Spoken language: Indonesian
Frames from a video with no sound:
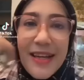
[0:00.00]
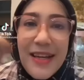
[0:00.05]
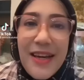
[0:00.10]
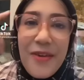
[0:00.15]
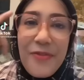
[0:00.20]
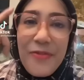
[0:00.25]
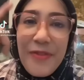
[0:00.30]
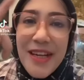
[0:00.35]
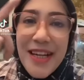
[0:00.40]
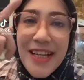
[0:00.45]

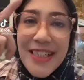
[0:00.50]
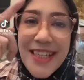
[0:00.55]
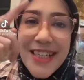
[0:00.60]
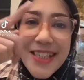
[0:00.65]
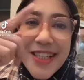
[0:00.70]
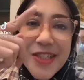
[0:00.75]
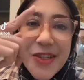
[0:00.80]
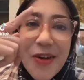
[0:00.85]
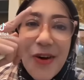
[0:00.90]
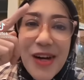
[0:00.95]
Definisi
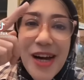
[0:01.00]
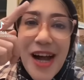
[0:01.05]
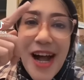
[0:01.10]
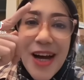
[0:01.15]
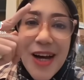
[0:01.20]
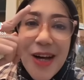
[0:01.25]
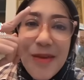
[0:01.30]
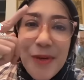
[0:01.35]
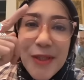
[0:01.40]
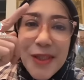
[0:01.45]
seseorang
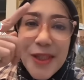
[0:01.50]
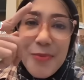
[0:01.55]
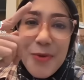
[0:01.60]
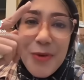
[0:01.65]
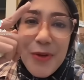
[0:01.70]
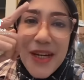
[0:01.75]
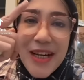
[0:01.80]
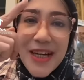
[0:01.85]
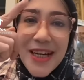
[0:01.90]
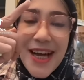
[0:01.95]
akan bertemu
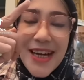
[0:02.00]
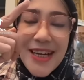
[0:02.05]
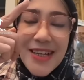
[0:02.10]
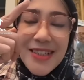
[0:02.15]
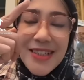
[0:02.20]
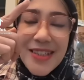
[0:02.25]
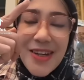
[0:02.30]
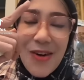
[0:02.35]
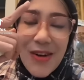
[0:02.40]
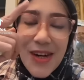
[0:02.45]
dengan
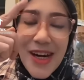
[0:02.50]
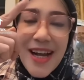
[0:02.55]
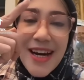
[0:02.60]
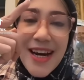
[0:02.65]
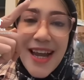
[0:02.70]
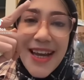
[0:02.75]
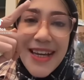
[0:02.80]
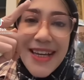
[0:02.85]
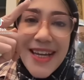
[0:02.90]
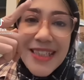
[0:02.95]
orang
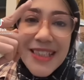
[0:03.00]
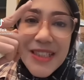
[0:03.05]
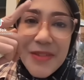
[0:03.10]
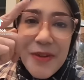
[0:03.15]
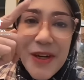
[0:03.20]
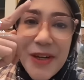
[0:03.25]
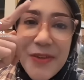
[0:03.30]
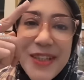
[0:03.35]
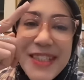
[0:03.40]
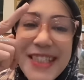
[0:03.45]
lain yang
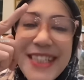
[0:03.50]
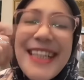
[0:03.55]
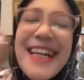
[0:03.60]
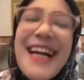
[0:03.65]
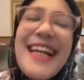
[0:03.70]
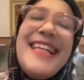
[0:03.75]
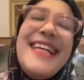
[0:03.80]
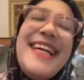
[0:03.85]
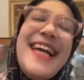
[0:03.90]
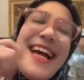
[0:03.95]
sefrekuensi
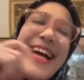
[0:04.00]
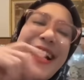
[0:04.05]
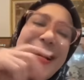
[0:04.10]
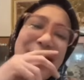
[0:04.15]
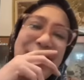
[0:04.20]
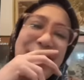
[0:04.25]
dengan dia.